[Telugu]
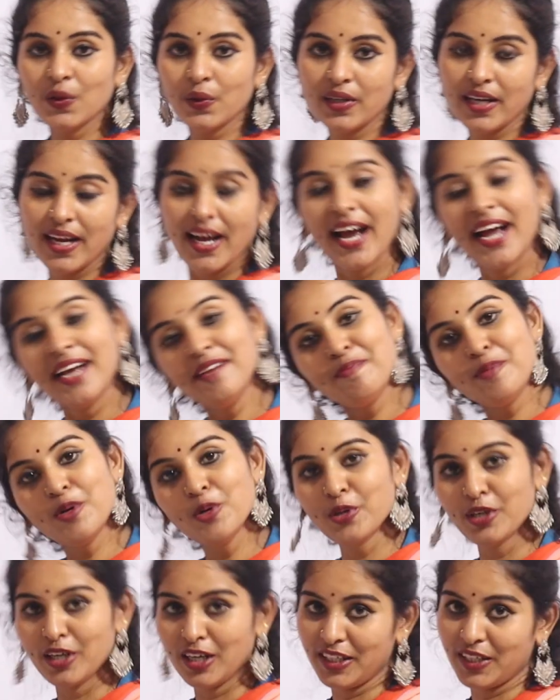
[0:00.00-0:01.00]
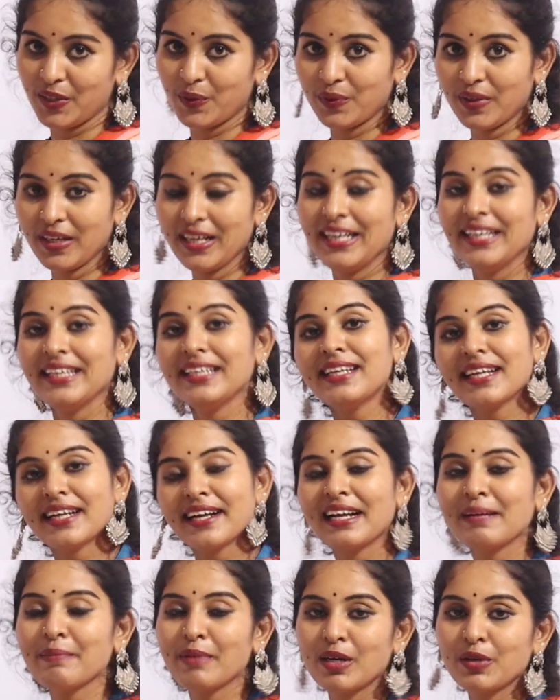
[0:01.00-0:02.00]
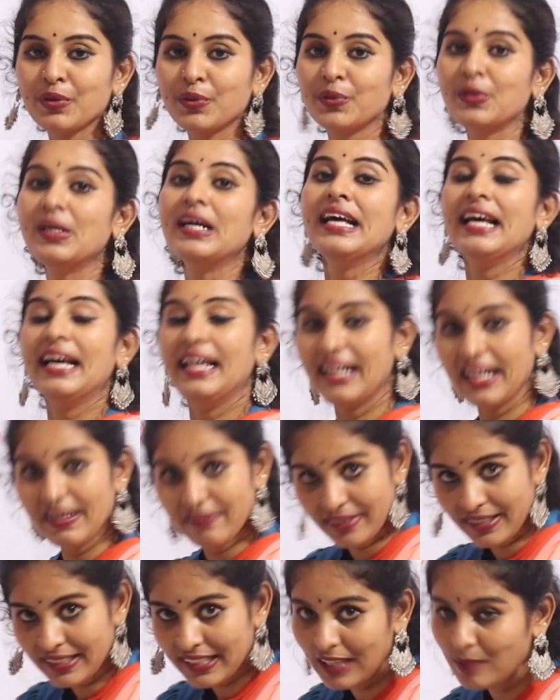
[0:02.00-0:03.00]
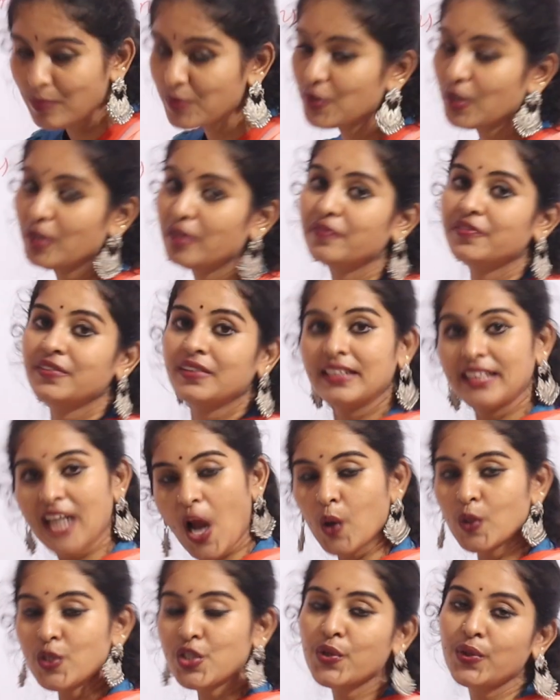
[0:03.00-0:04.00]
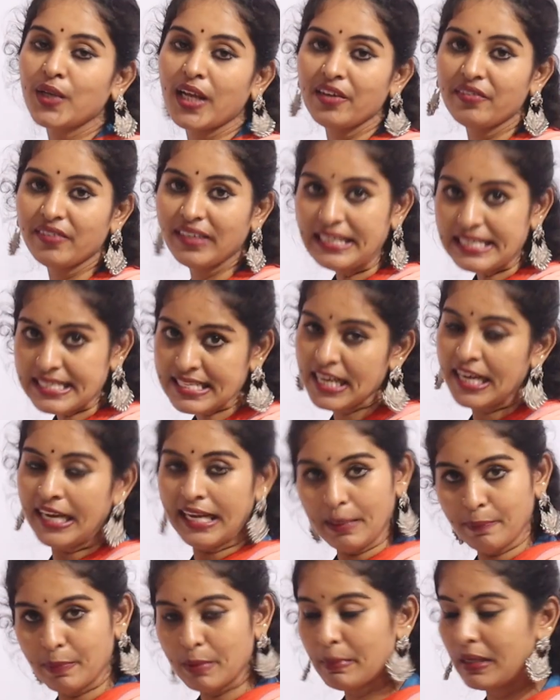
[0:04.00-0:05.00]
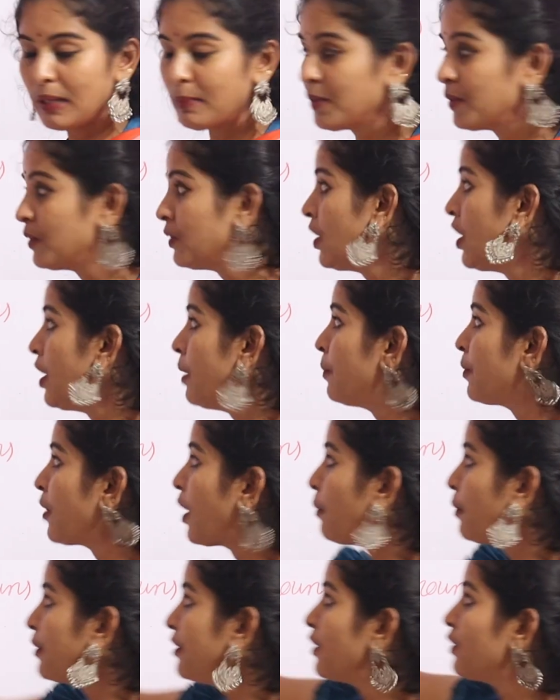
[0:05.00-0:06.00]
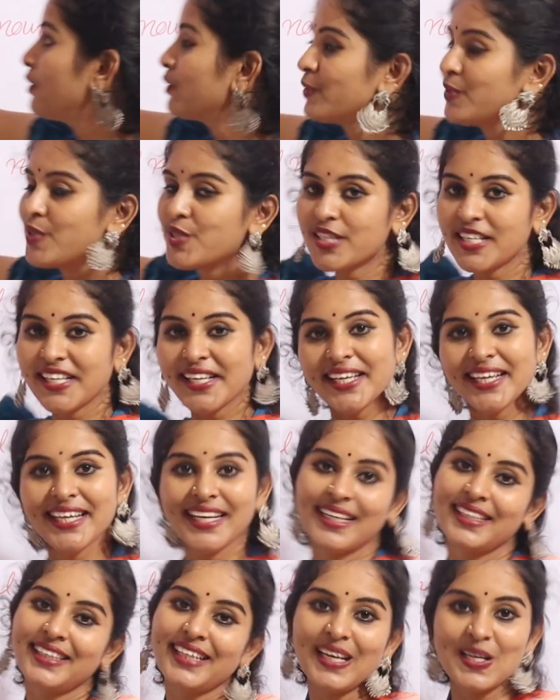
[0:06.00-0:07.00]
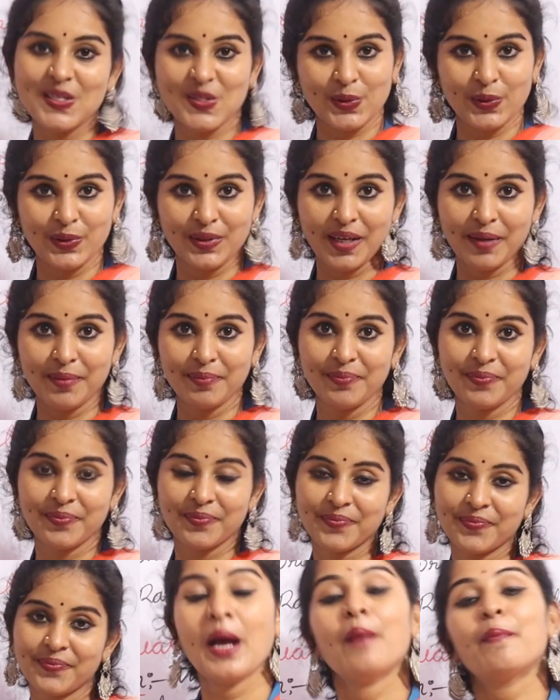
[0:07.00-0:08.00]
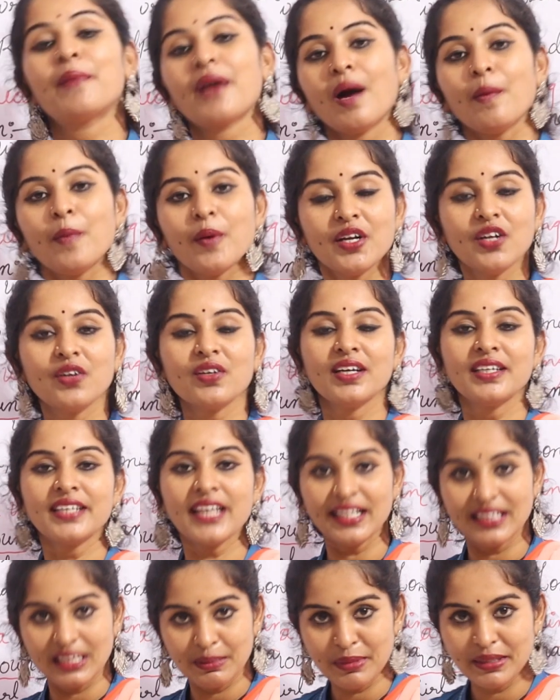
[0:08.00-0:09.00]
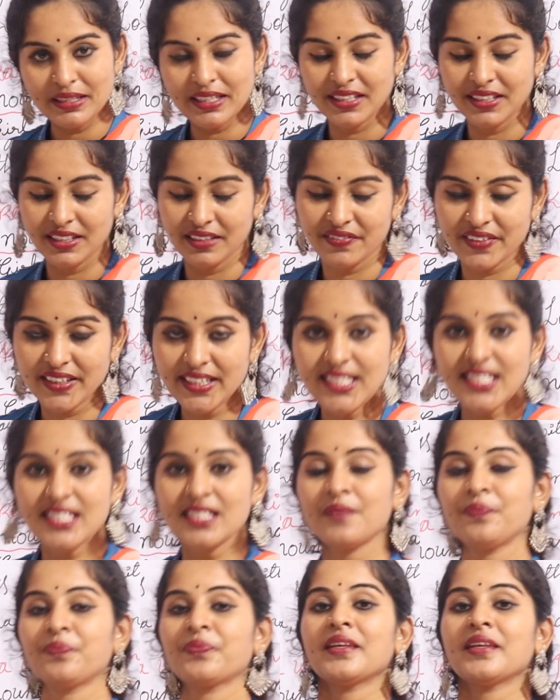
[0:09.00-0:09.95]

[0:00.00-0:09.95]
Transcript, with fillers: నౌన్ అండ్ ప్లూరల్ నౌన్ ఈ రకంగా మనకు లెవెన్ టైప్స్ ఆఫ్ నౌన్స్ ఉన్నాయి ఫ్రెండ్స్ ఇప్పుడు మనము ప్రాపర్ నౌన్ గురించి తెలుసుకుందాం ప్రాపర్ నౌన్ అంటే అర్థం ఏంటంటే ఫ్రెండ్స్